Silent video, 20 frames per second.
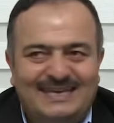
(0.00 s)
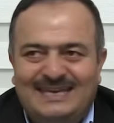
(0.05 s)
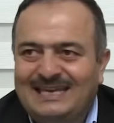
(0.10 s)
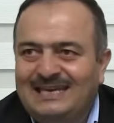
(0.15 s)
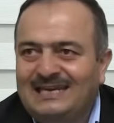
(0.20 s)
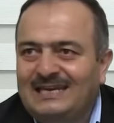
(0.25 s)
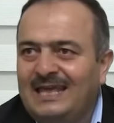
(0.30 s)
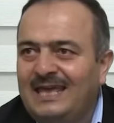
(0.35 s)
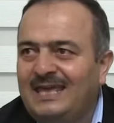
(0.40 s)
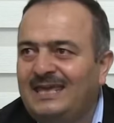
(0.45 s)

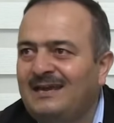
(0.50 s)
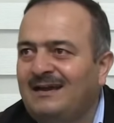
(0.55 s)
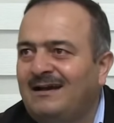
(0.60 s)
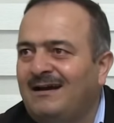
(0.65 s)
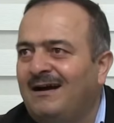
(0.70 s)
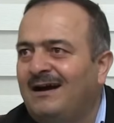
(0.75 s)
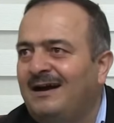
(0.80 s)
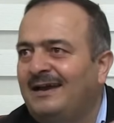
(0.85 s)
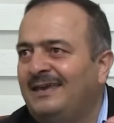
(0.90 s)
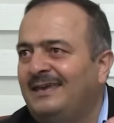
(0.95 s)
İlle-i
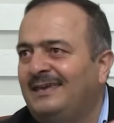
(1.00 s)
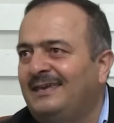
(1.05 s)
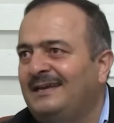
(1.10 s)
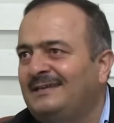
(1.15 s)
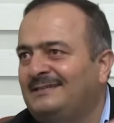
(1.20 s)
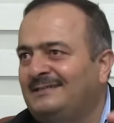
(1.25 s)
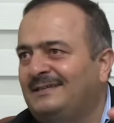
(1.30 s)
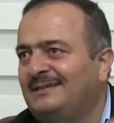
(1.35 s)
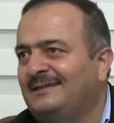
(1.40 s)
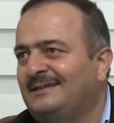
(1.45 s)

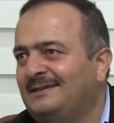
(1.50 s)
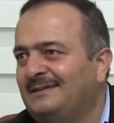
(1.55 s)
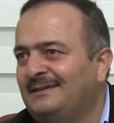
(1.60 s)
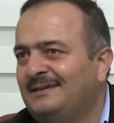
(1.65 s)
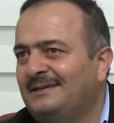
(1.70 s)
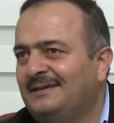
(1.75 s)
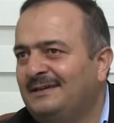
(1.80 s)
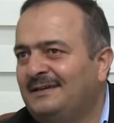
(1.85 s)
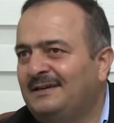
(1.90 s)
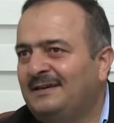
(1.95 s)
gaiyesi
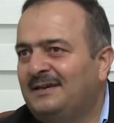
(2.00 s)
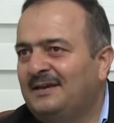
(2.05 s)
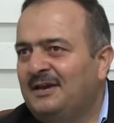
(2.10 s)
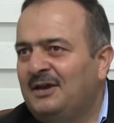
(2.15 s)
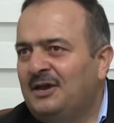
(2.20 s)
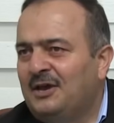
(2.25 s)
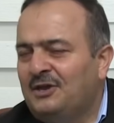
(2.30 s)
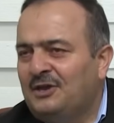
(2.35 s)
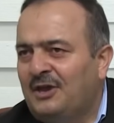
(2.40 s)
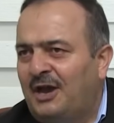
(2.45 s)

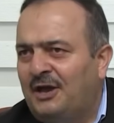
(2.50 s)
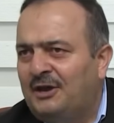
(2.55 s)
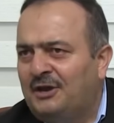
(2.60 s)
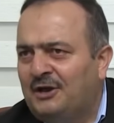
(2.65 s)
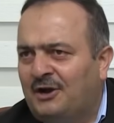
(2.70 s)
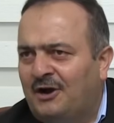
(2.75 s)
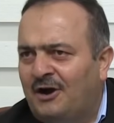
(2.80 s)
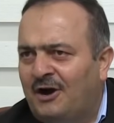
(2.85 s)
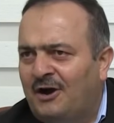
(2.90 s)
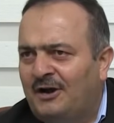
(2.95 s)
yani
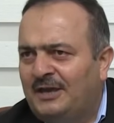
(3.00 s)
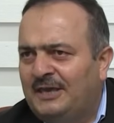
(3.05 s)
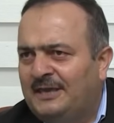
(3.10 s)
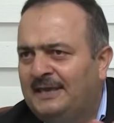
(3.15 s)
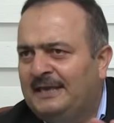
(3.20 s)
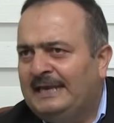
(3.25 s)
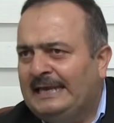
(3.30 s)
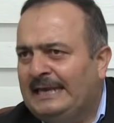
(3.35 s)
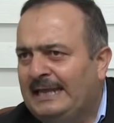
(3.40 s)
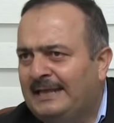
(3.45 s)
gai
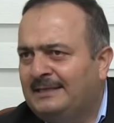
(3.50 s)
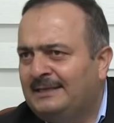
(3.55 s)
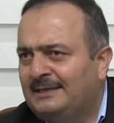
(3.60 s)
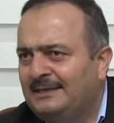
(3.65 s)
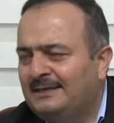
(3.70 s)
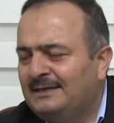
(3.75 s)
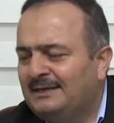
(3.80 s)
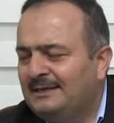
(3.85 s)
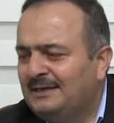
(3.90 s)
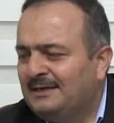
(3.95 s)

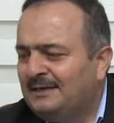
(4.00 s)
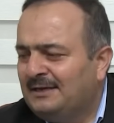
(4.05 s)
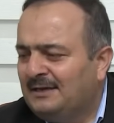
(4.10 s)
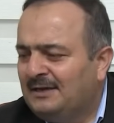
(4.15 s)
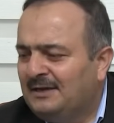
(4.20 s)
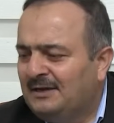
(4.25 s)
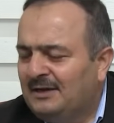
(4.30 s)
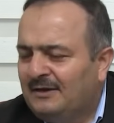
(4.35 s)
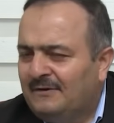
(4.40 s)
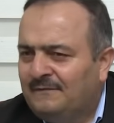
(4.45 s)
illeti
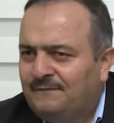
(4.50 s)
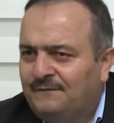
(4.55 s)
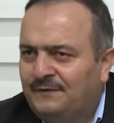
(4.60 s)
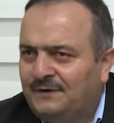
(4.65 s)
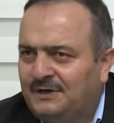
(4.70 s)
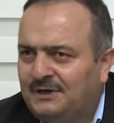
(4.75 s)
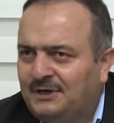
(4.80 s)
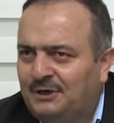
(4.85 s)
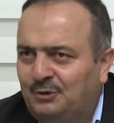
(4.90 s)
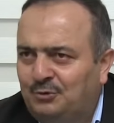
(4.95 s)

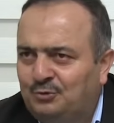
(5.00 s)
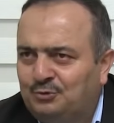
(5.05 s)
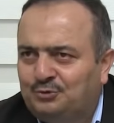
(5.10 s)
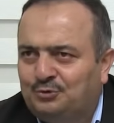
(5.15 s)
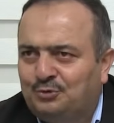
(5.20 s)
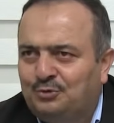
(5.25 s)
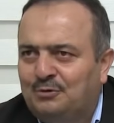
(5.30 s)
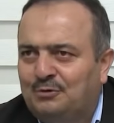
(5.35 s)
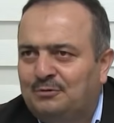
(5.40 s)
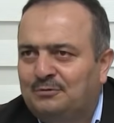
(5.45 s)
fıkıh
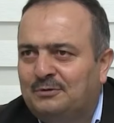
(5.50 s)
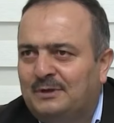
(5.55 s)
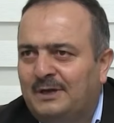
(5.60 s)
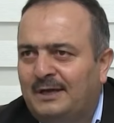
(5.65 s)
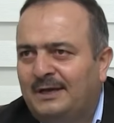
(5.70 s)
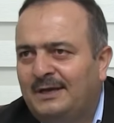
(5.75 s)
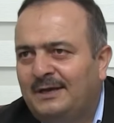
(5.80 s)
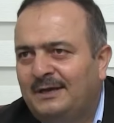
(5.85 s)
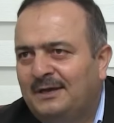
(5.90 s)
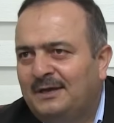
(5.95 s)

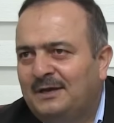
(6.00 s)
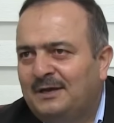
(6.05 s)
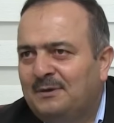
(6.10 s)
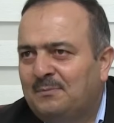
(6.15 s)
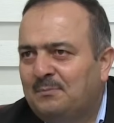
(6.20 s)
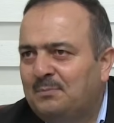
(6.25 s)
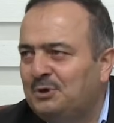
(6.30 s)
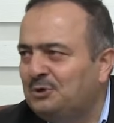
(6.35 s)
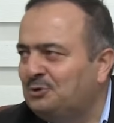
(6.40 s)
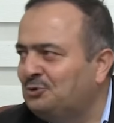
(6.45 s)
usulünde
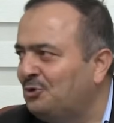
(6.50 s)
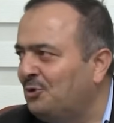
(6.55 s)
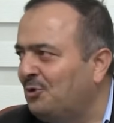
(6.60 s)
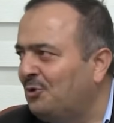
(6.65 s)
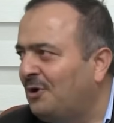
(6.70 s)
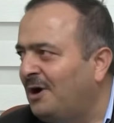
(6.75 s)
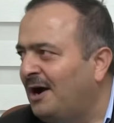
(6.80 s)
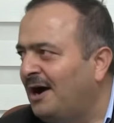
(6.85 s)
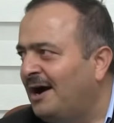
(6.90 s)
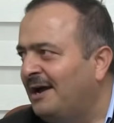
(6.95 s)

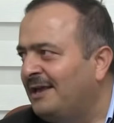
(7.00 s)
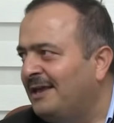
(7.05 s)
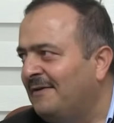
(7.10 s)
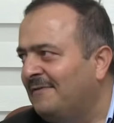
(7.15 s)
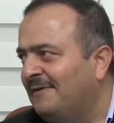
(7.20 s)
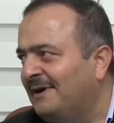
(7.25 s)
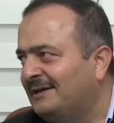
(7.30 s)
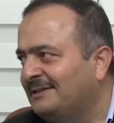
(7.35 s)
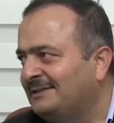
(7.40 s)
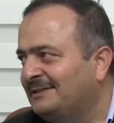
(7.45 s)
birçok
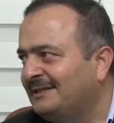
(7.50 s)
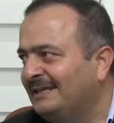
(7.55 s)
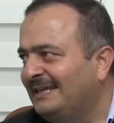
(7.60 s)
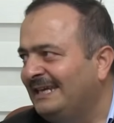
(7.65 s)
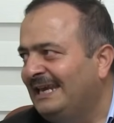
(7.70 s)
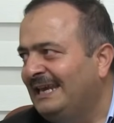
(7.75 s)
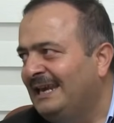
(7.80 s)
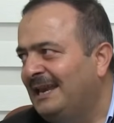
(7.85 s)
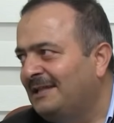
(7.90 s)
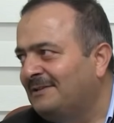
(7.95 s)
gaye var,
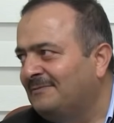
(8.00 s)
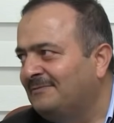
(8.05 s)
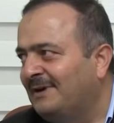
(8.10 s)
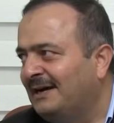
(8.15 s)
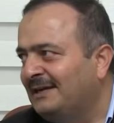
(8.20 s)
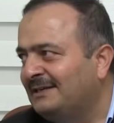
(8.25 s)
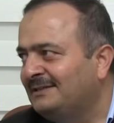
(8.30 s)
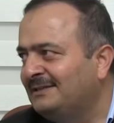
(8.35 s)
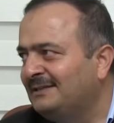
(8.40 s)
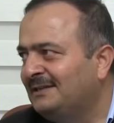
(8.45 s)
illet
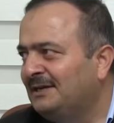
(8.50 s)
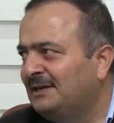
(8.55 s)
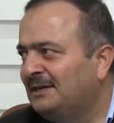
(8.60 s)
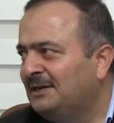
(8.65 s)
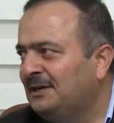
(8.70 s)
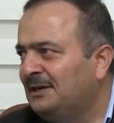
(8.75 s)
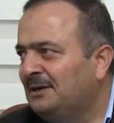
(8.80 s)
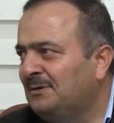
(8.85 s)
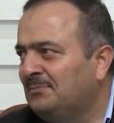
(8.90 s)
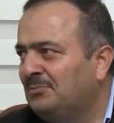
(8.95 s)
var.
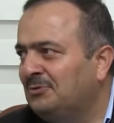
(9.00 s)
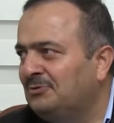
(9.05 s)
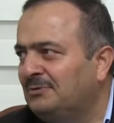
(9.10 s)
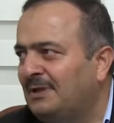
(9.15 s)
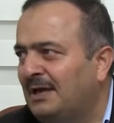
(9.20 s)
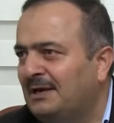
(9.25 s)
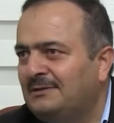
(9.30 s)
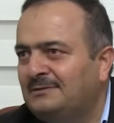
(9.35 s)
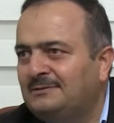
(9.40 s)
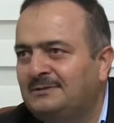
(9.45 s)

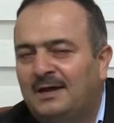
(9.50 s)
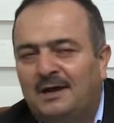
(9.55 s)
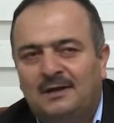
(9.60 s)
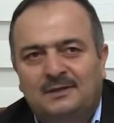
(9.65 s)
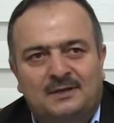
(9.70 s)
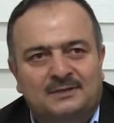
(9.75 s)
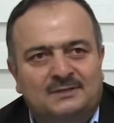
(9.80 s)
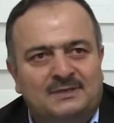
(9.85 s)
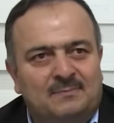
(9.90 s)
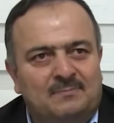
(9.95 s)
Bunların
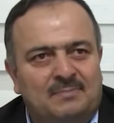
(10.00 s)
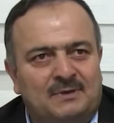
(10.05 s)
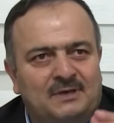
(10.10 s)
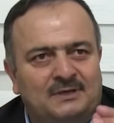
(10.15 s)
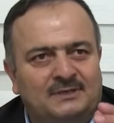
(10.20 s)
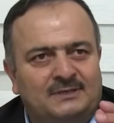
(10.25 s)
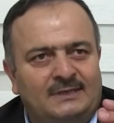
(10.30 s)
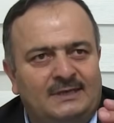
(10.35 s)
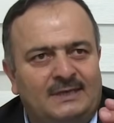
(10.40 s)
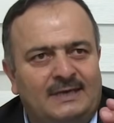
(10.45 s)
sadece
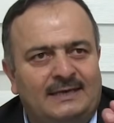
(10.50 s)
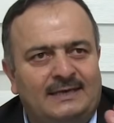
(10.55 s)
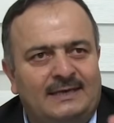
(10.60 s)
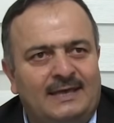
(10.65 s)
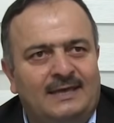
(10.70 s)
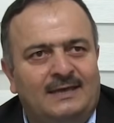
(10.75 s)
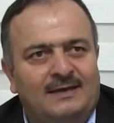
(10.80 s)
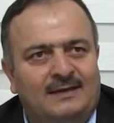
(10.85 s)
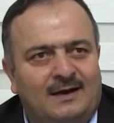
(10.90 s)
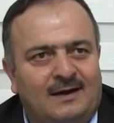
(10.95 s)
birisi
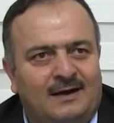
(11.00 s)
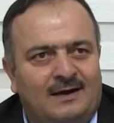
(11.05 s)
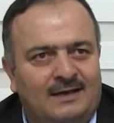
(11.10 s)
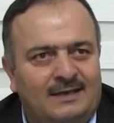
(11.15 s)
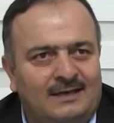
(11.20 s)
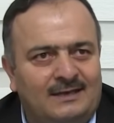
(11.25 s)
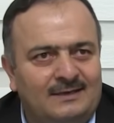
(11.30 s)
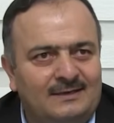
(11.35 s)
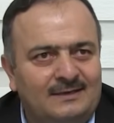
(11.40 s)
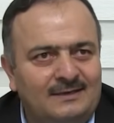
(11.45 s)
ille-i
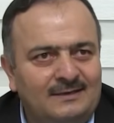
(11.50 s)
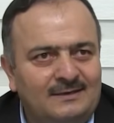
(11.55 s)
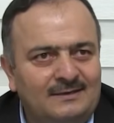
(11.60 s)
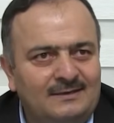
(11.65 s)
gai.